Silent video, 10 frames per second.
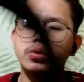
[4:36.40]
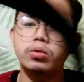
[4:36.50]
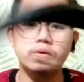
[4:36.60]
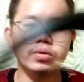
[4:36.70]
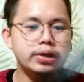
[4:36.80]

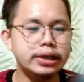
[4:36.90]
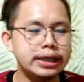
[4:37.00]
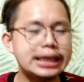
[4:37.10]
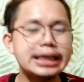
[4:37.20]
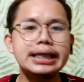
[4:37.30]
Ito
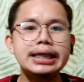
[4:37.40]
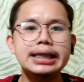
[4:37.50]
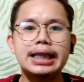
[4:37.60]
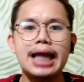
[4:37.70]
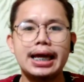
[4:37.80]
yung ring
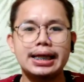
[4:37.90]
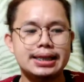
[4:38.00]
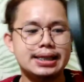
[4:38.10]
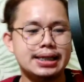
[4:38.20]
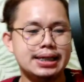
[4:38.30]
light.